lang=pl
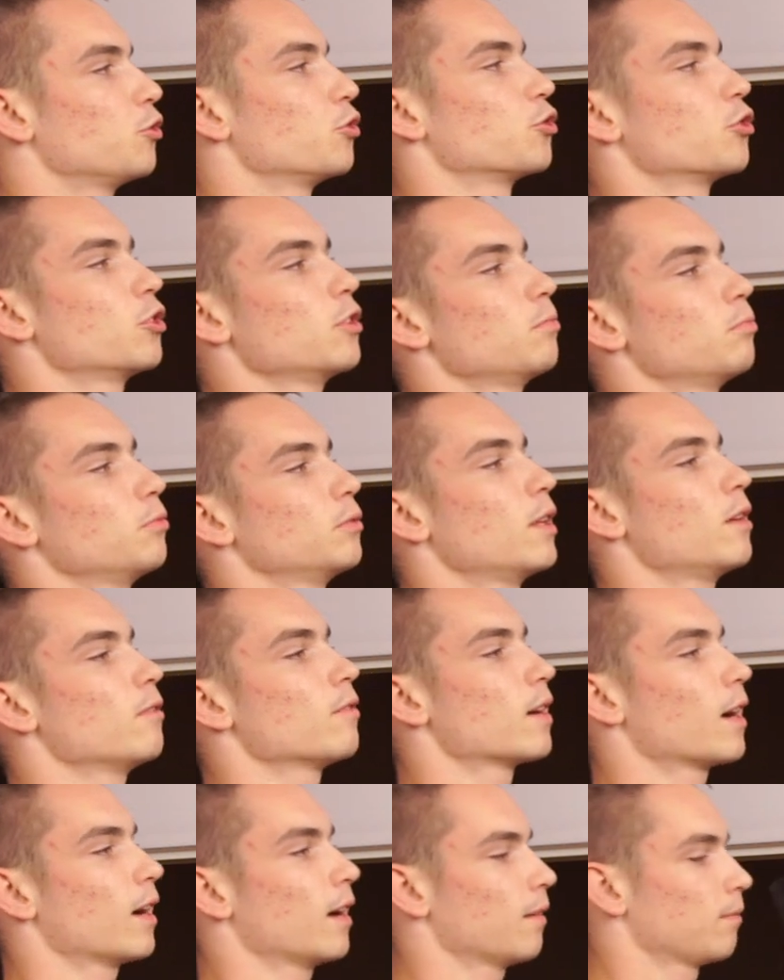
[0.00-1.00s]
trzy
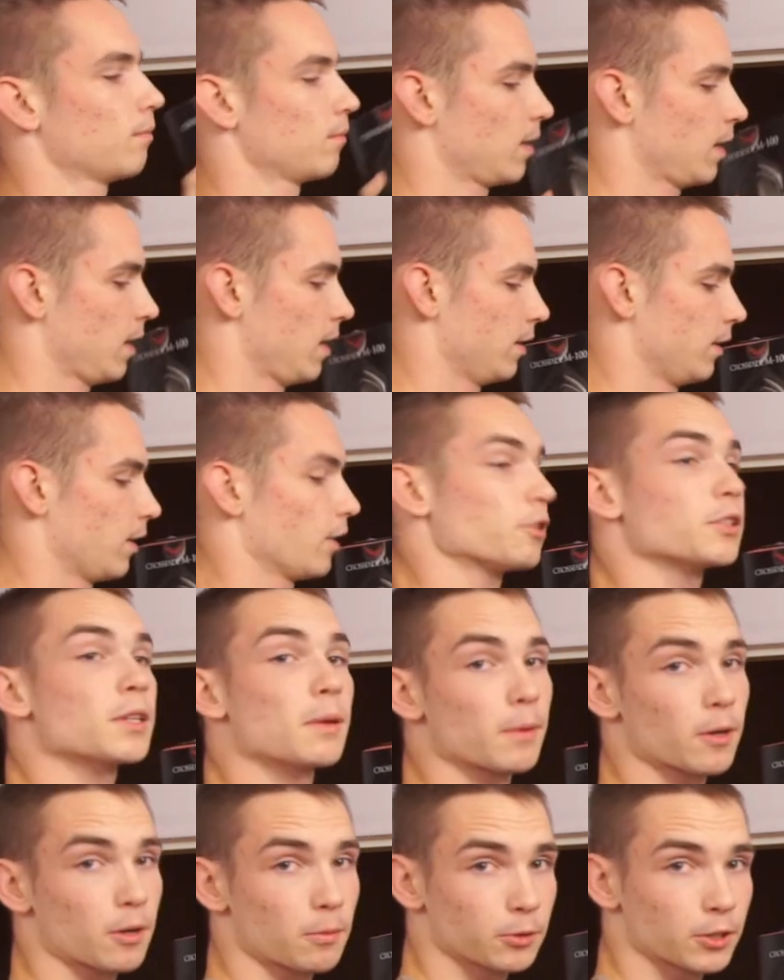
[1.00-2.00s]
pudełka tego
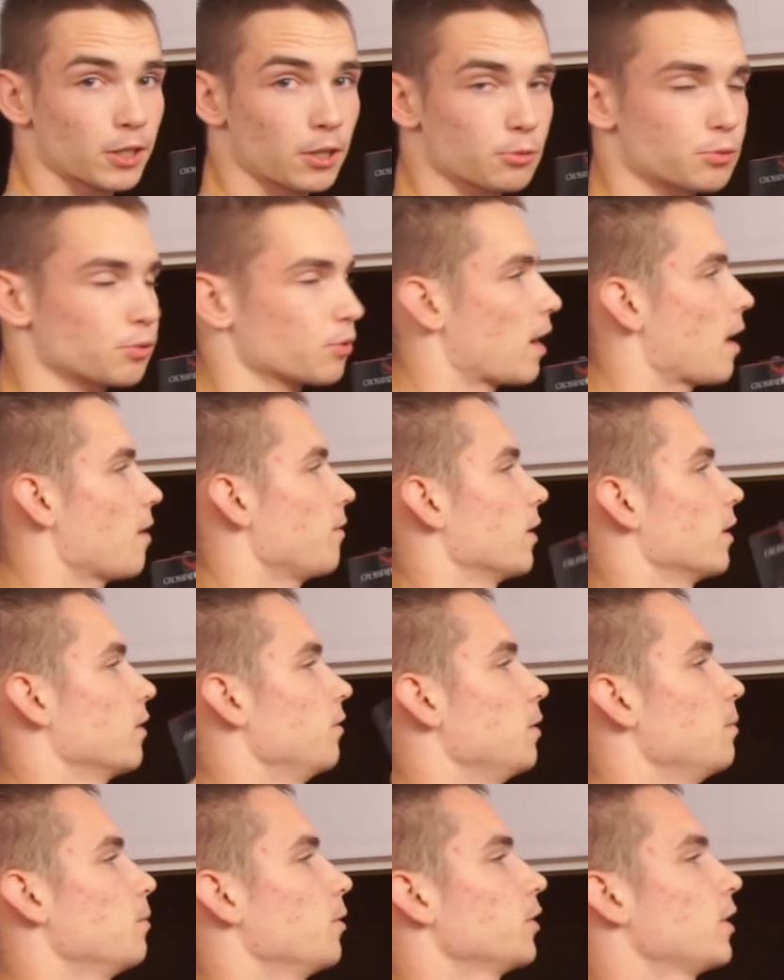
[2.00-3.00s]
samego modelu słuchawek,
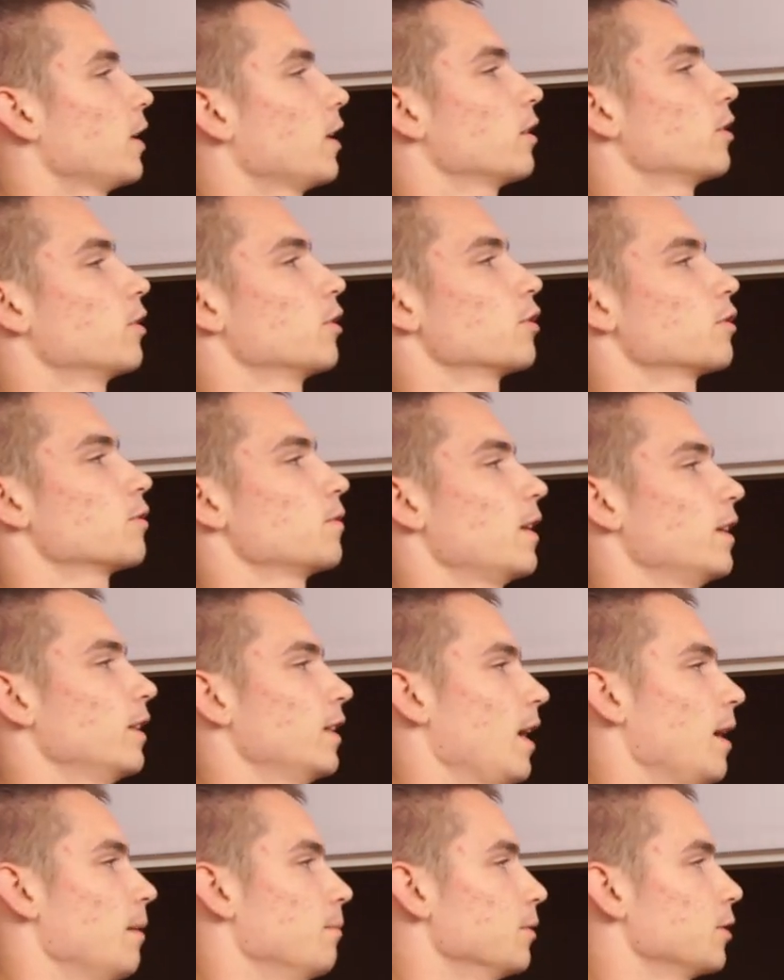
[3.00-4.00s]
Vimoda Crossfade
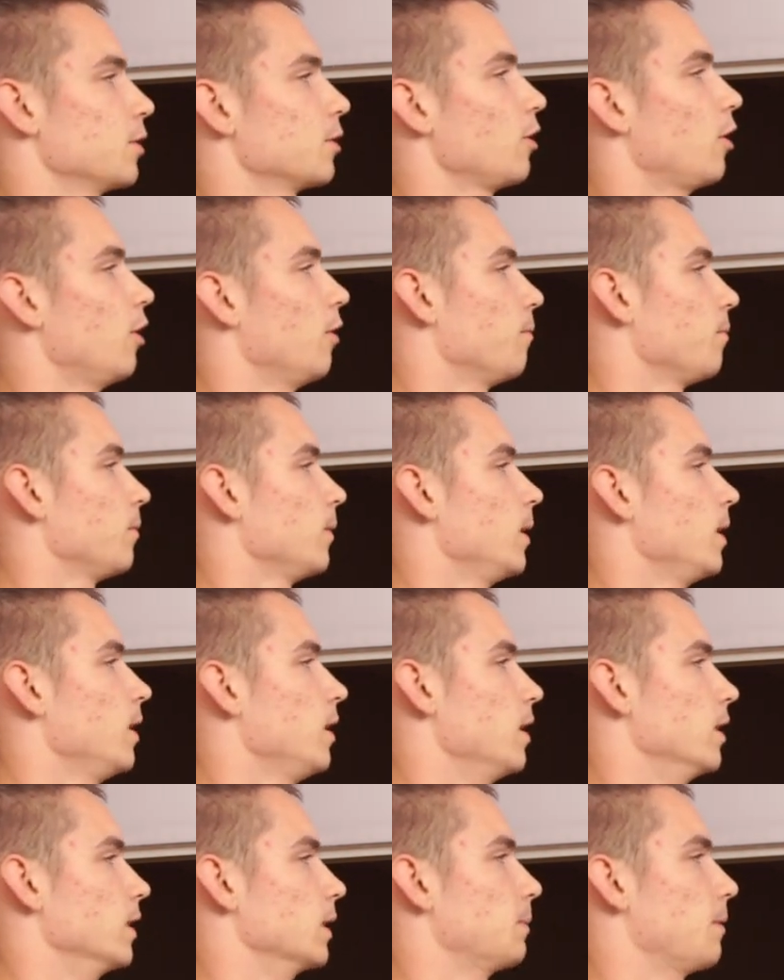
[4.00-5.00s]
M100.
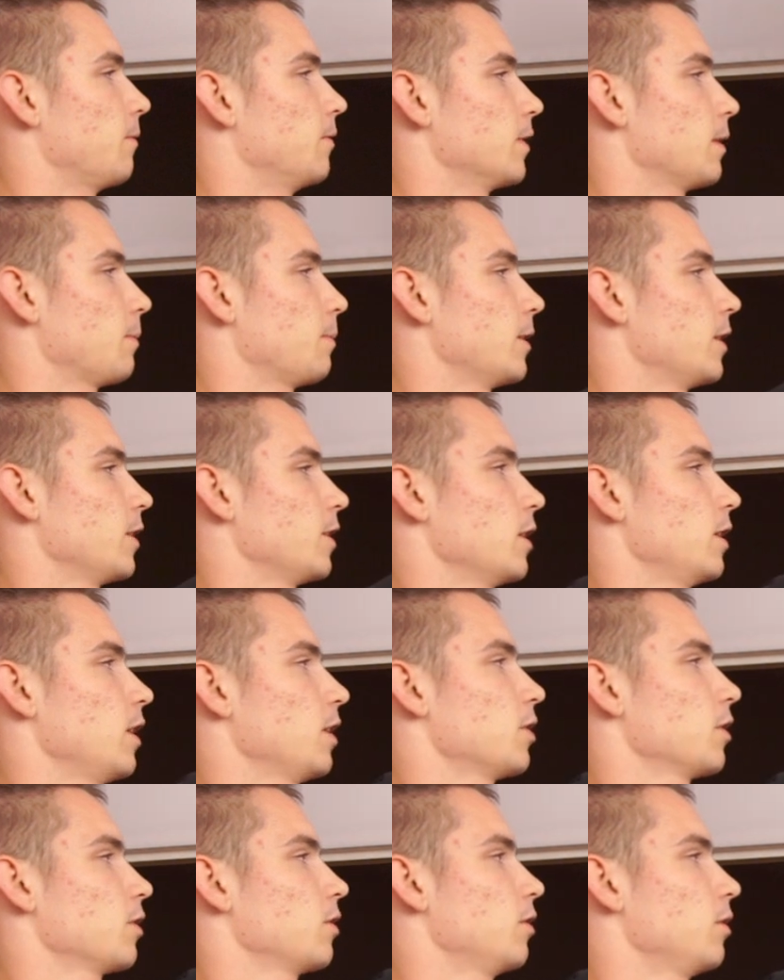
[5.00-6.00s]
I zapewne zapytacie,
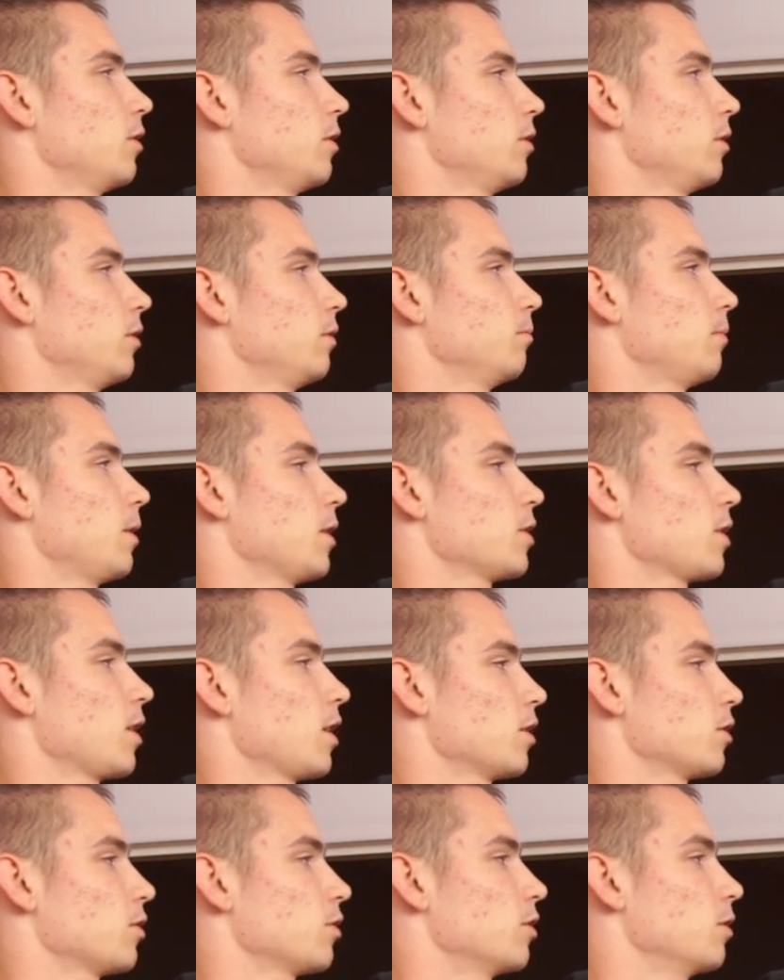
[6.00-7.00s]
dlaczego masz
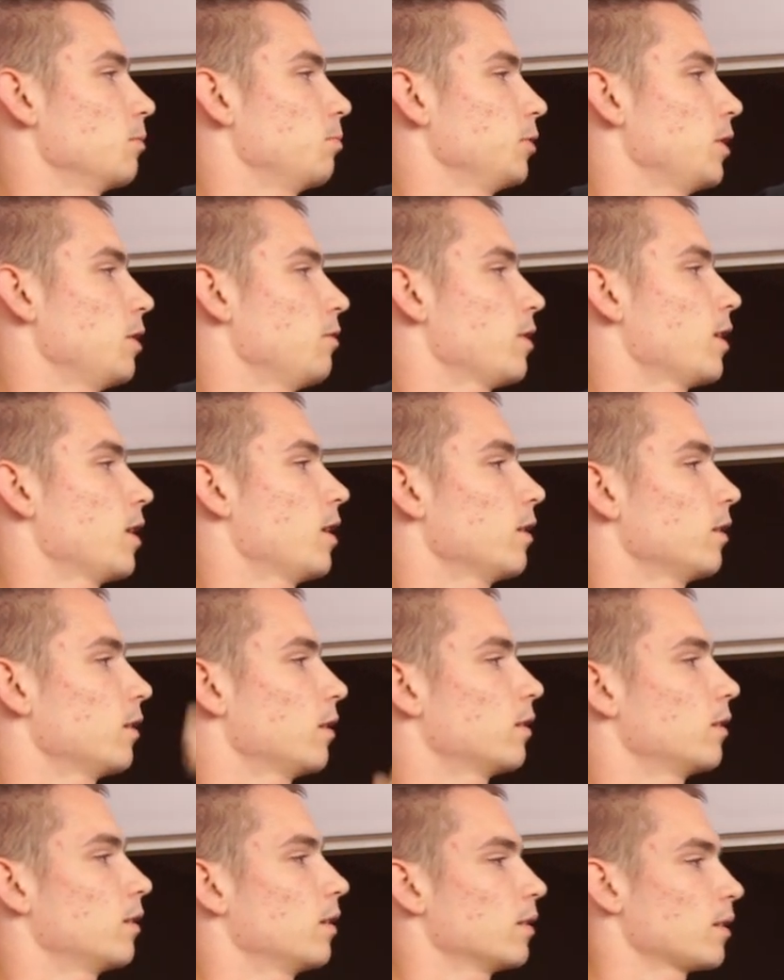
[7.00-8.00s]
aż trzy pudełka
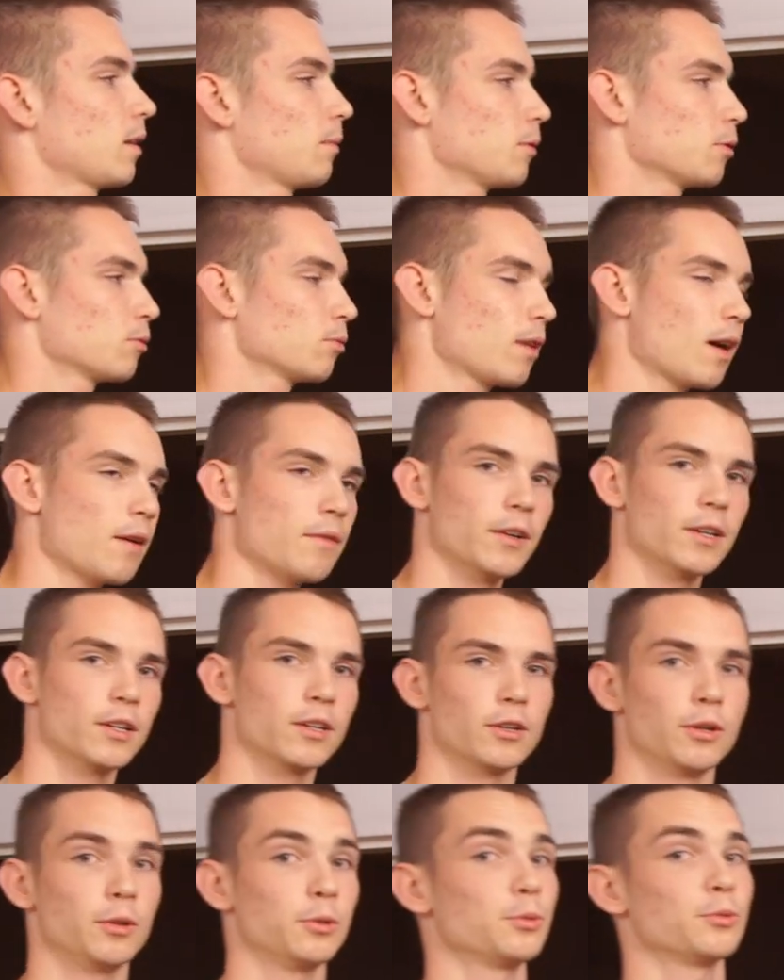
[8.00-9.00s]
tych samych słuchawek?
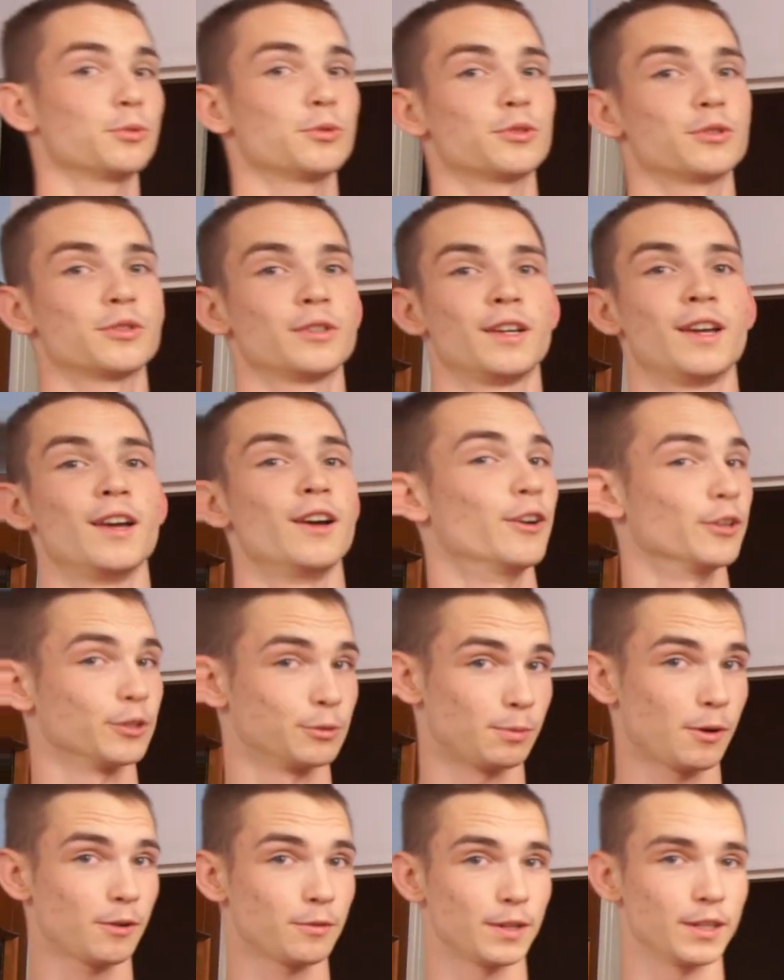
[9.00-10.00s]
Otóż
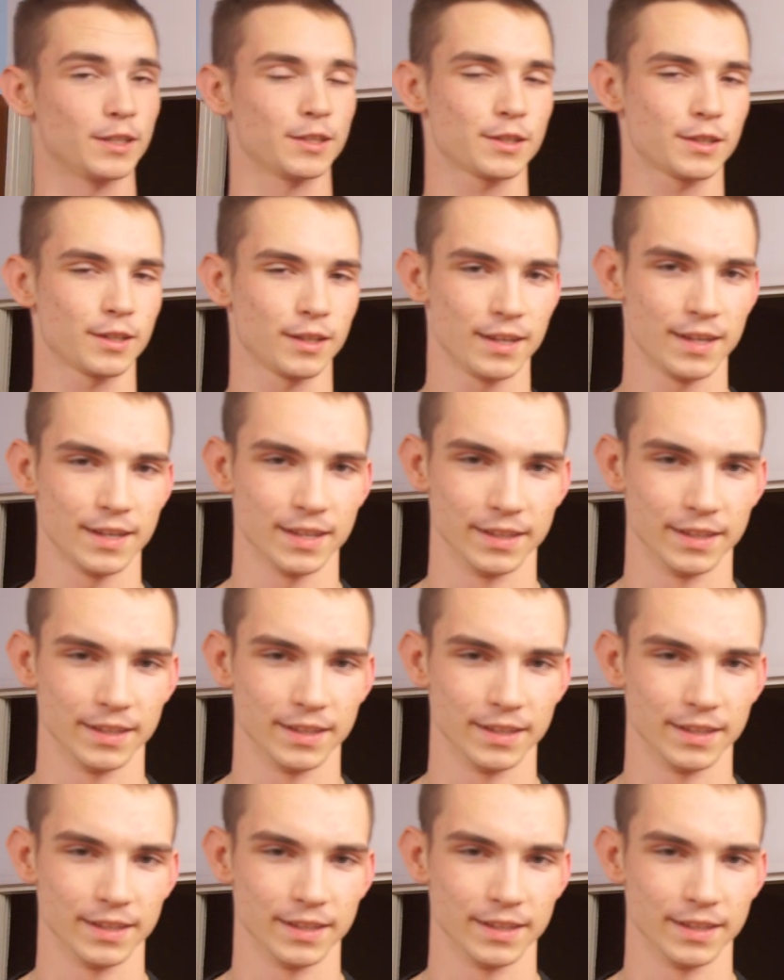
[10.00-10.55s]
odpowiedź